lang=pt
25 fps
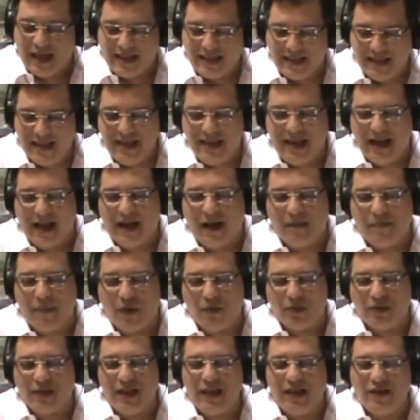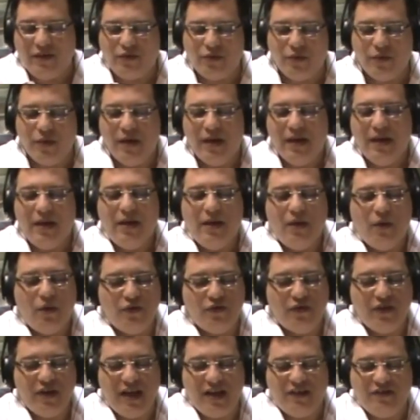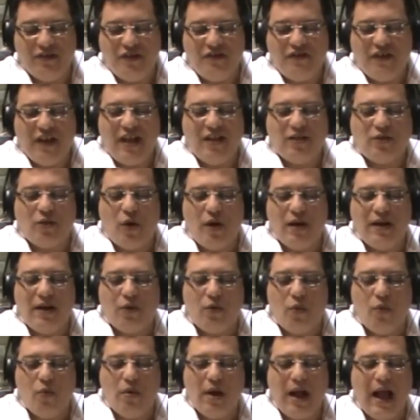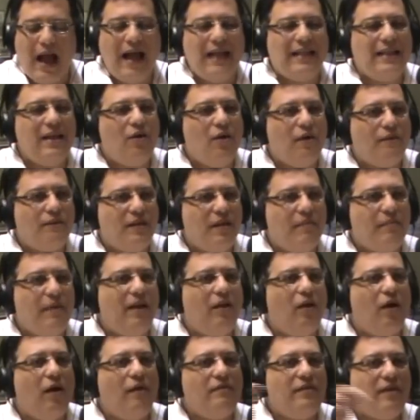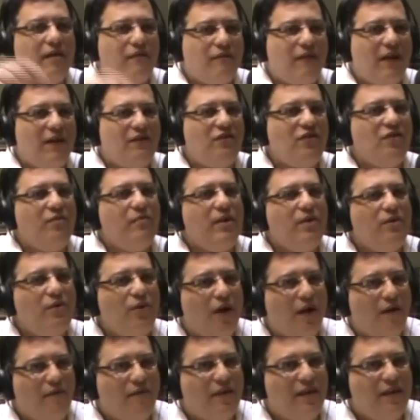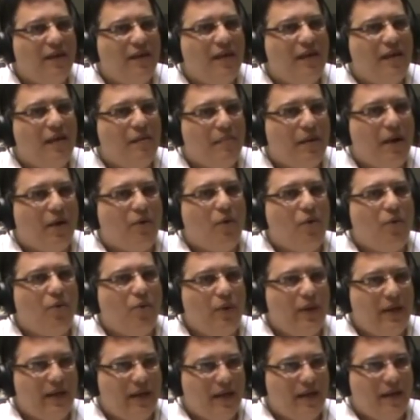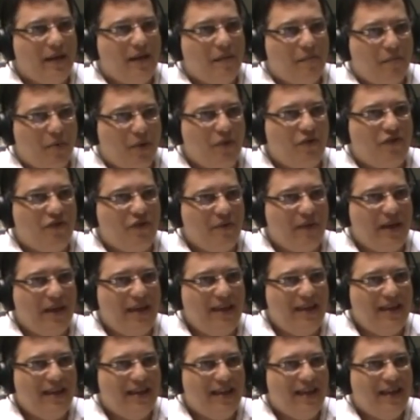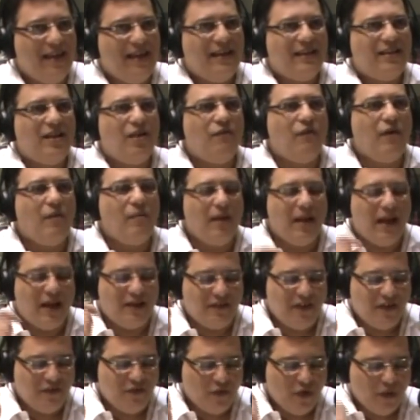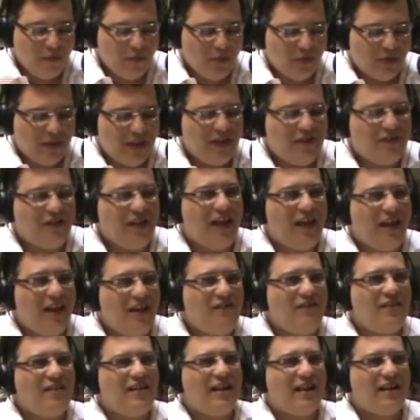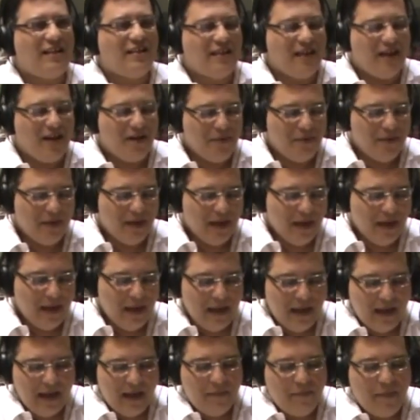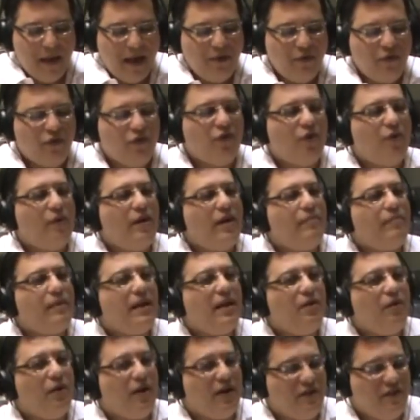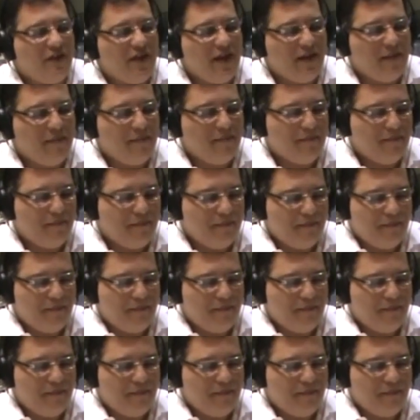E assim que acabar o texto, hoje a gente retorna com Garden of the Beloved, a faixa número 9, para concluir. Prontinho aí? Então vamos lá, gente. O nome do texto é Regeneração Libera o som aí para nós, já.